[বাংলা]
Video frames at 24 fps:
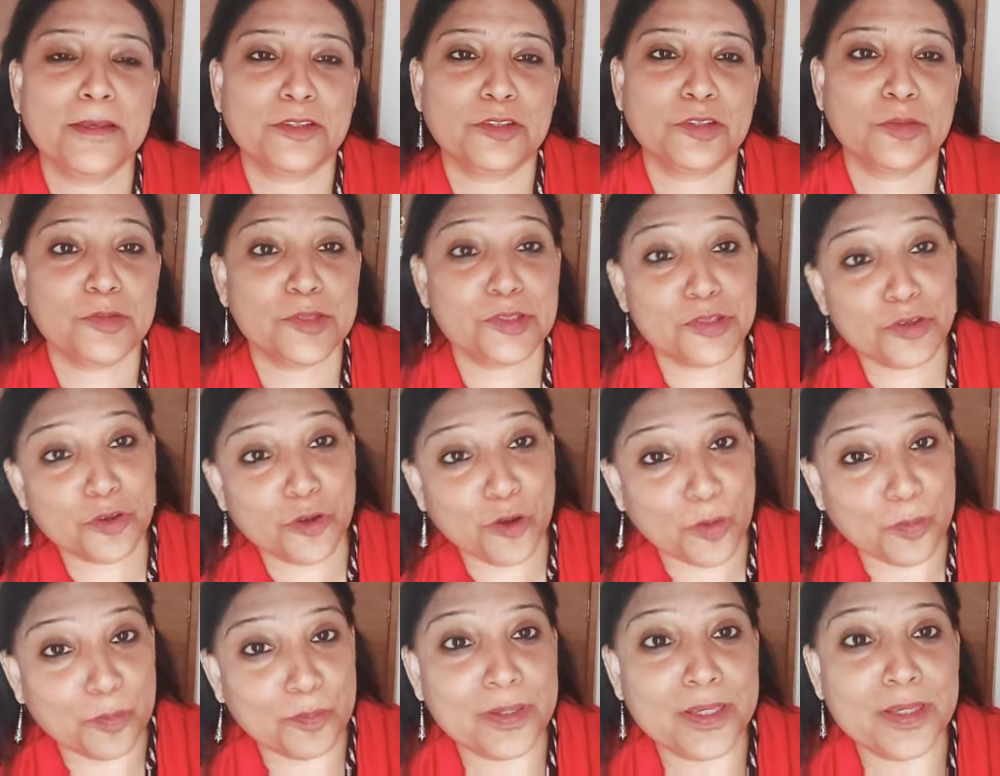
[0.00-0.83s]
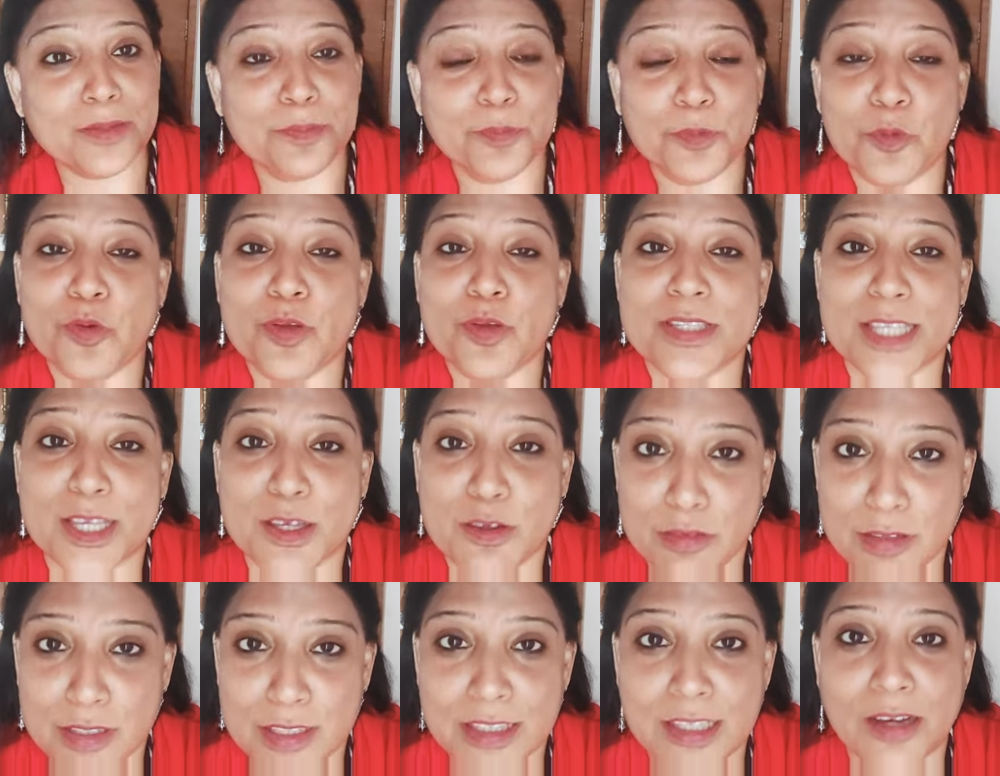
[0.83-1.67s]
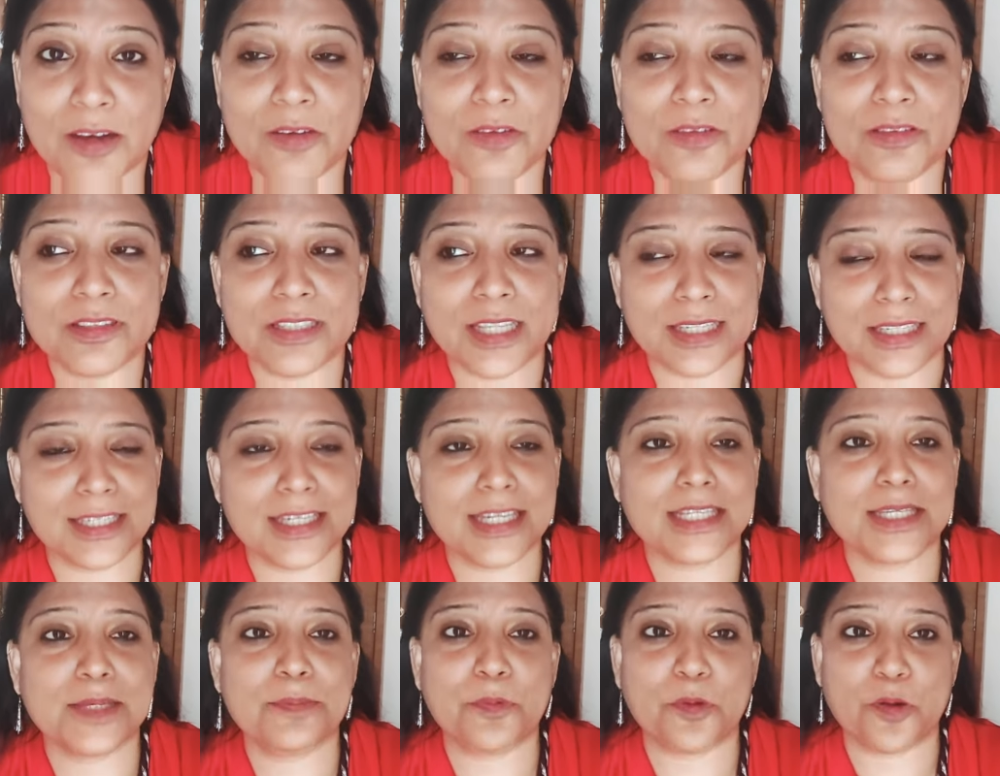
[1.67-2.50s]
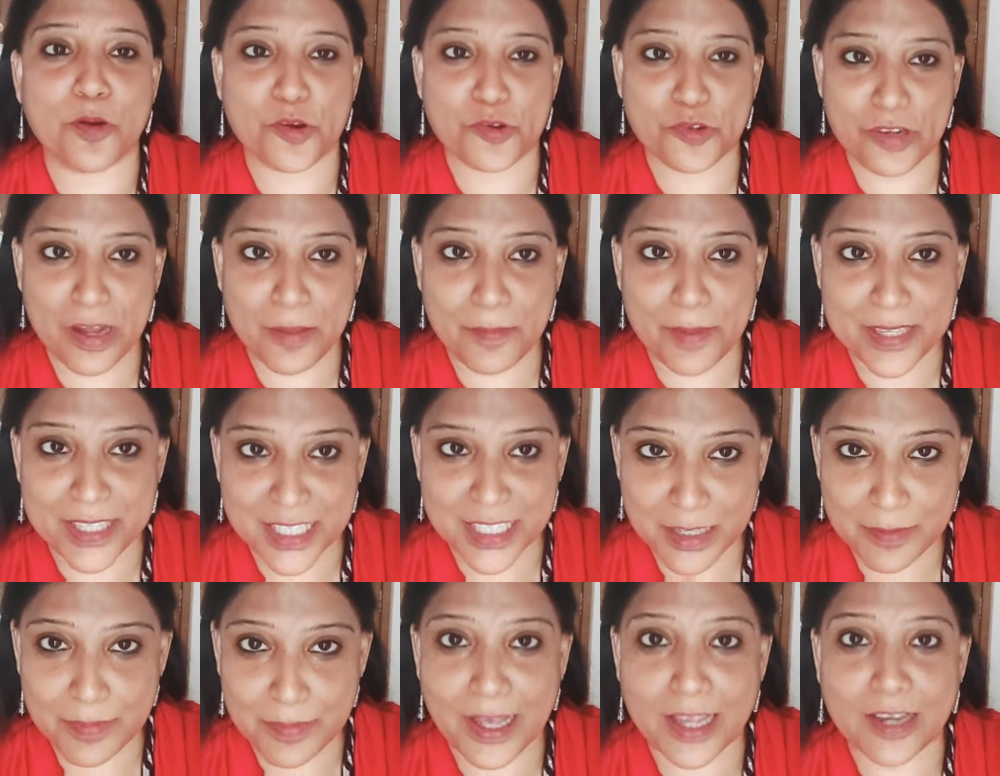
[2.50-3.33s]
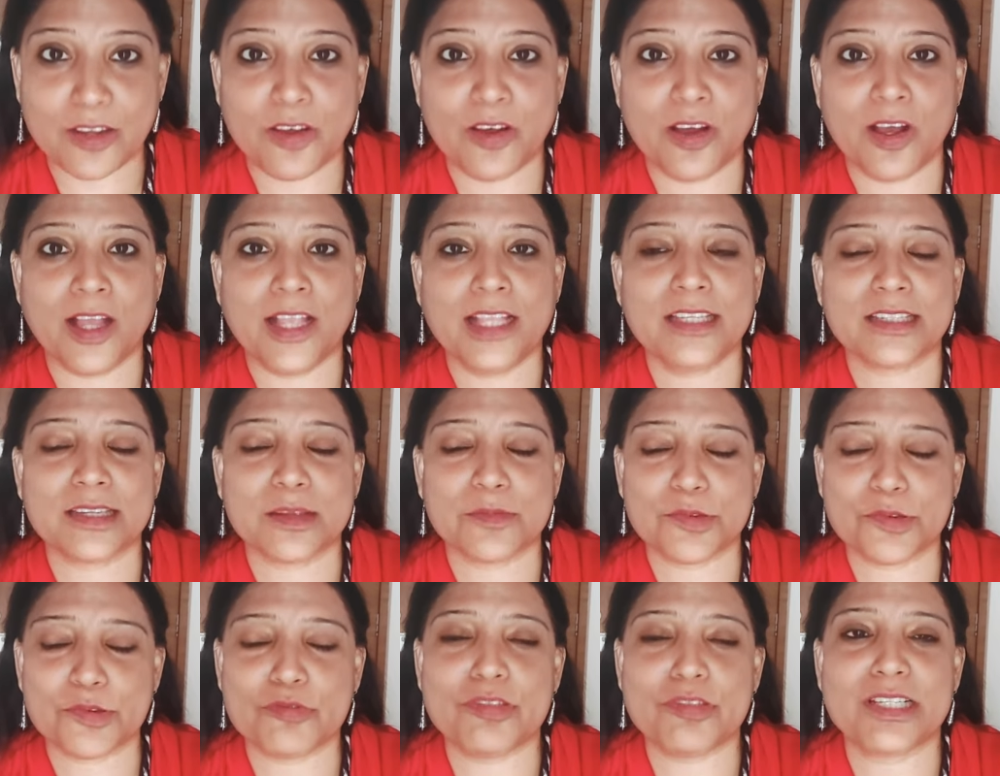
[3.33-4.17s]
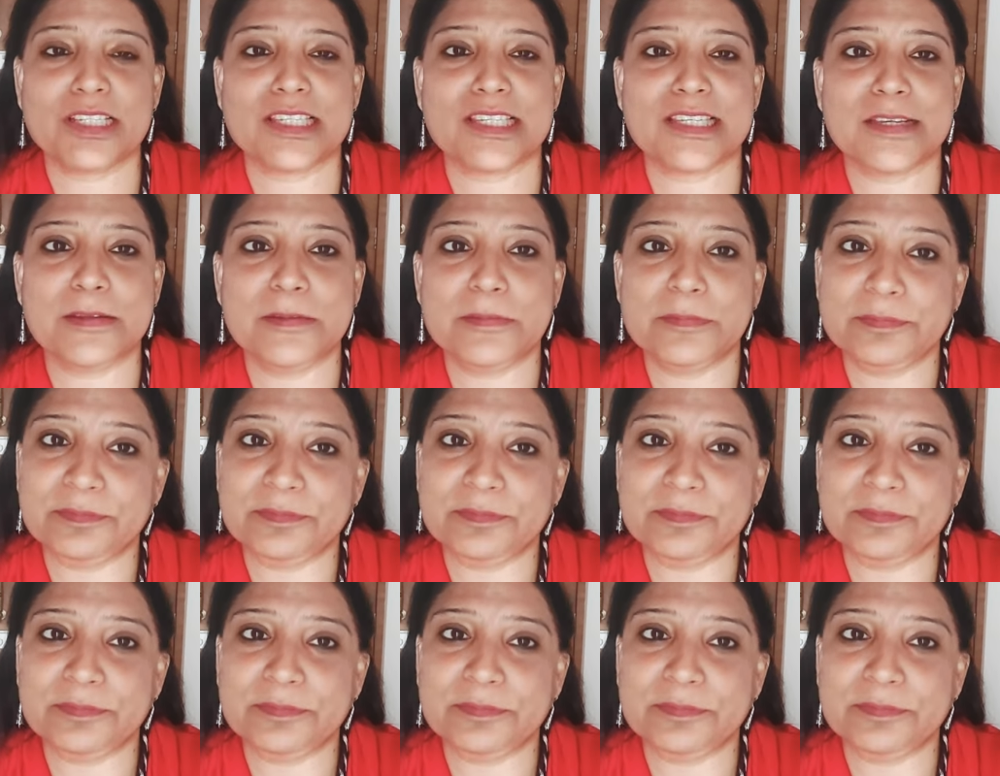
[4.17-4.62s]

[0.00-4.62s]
তুমি যদি কপি বুকস এগুলি দাও তাহলে নাকি পড়াশোনায় বাচ্চাদের ভালো হয় যেটা আমি শুনেছি